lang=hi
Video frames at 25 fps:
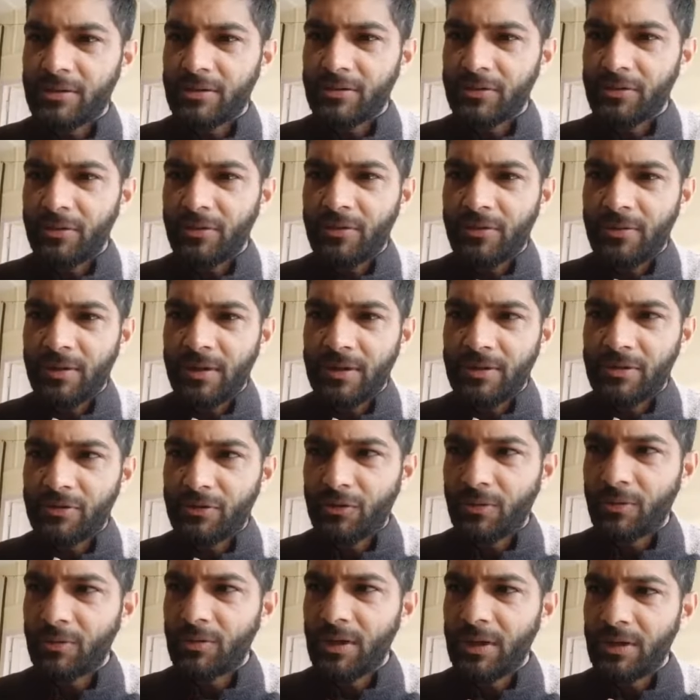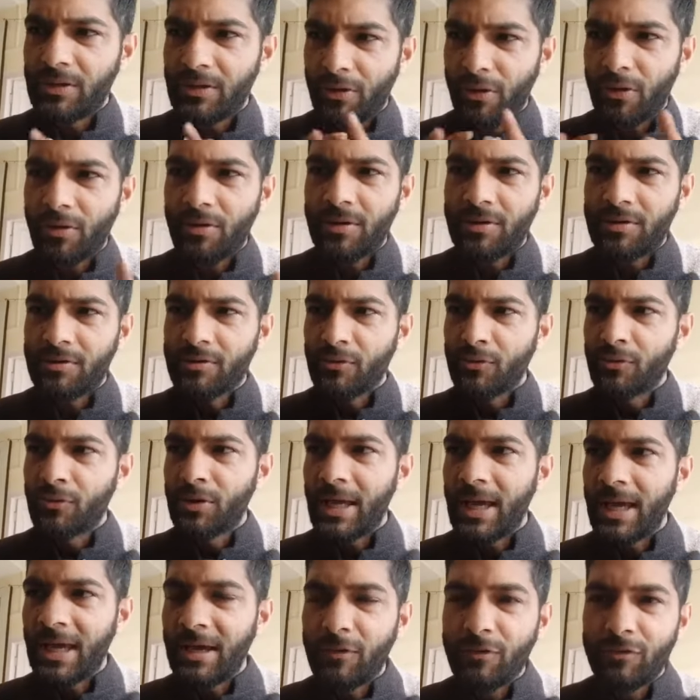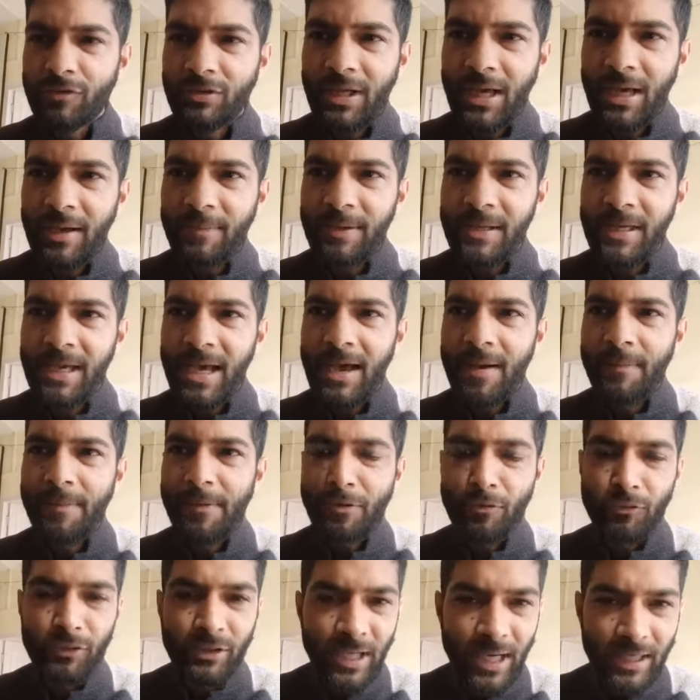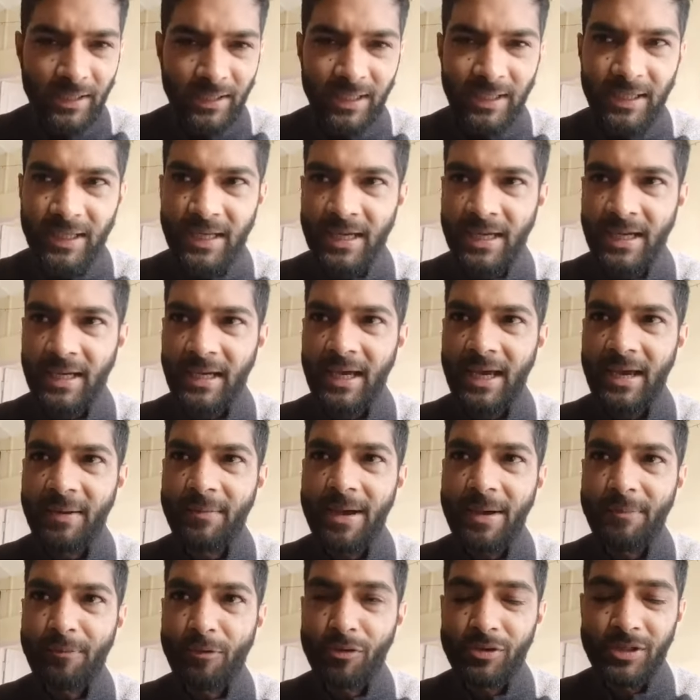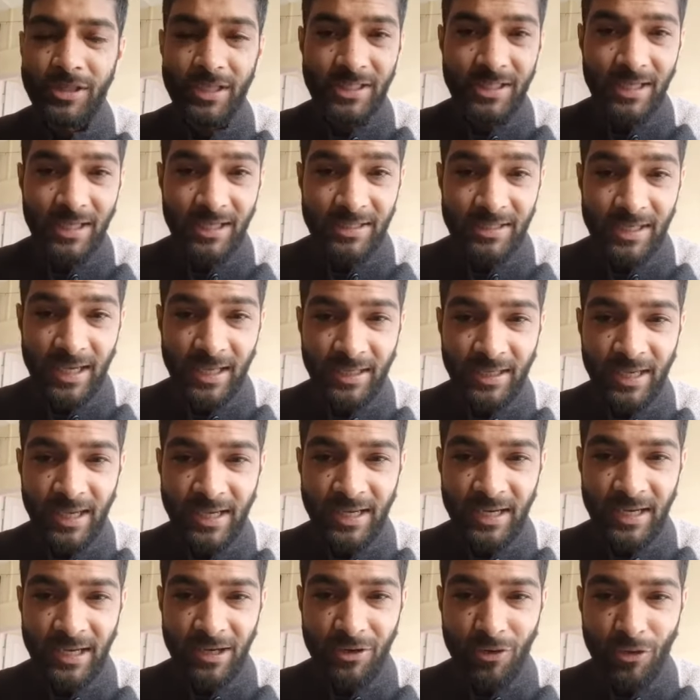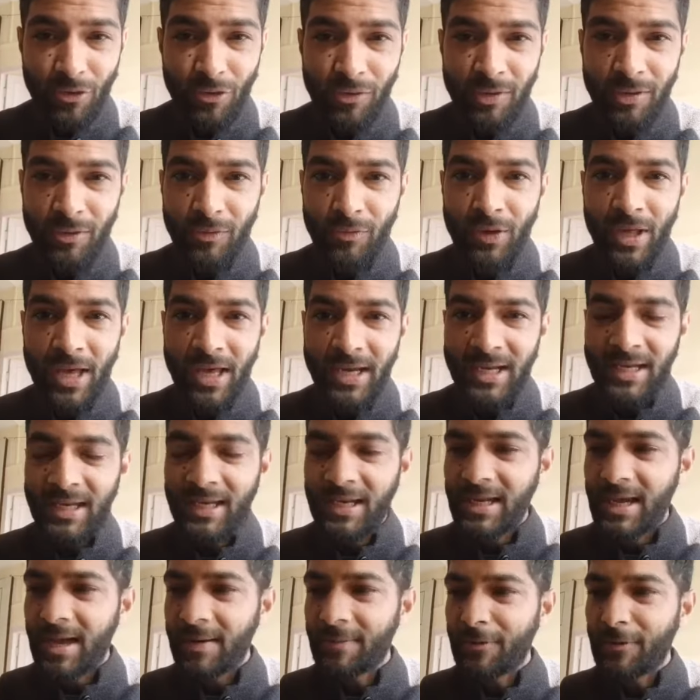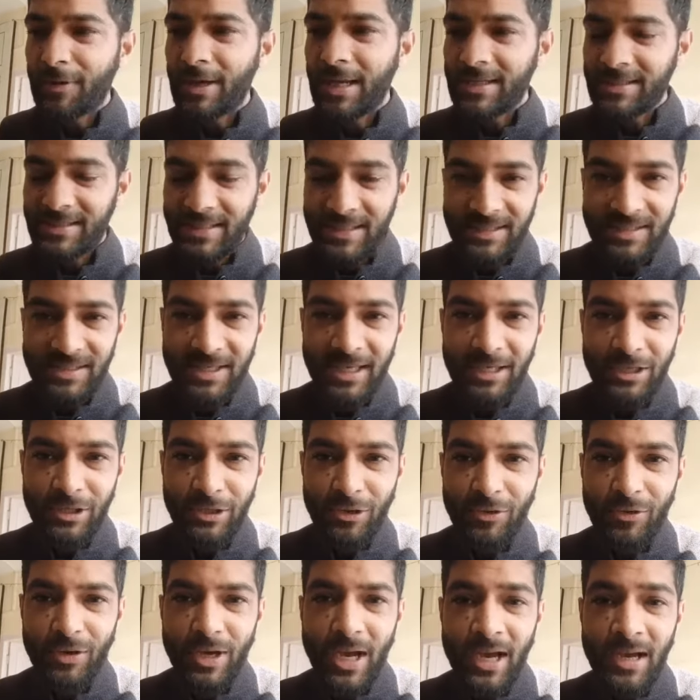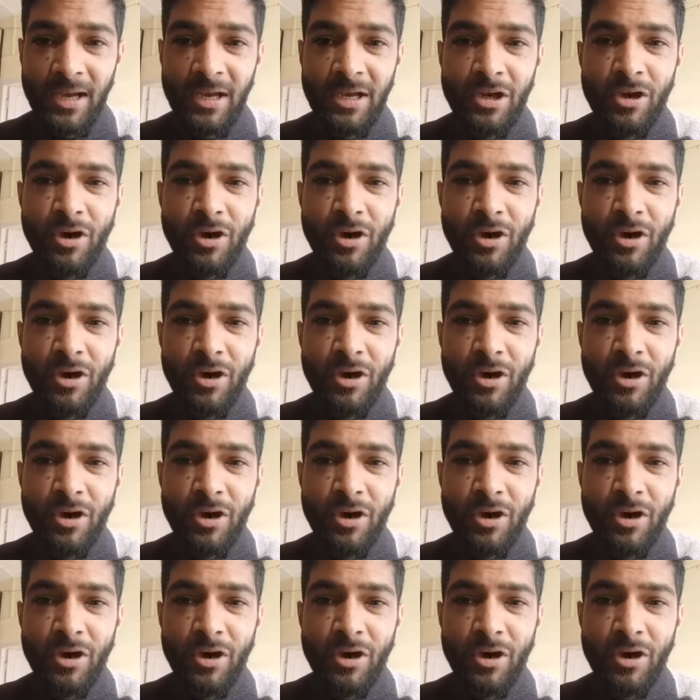जो स्कूल ड्रोन स्कूल है उसका भी यहां पर उद्घाटन करेंगे अब आपको जैसे कि जानकारी है कि ड्रोन उड़ाने के लिए आपको लाइसेंस चाहिए होगा